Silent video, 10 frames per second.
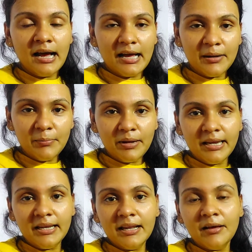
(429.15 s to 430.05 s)
हर
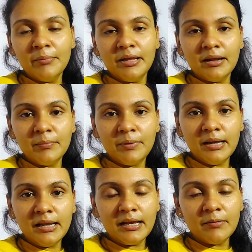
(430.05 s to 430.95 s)
महीना मेरा
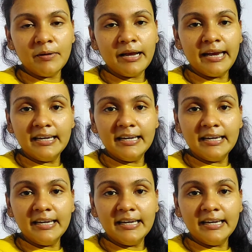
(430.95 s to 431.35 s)
बिल लगभग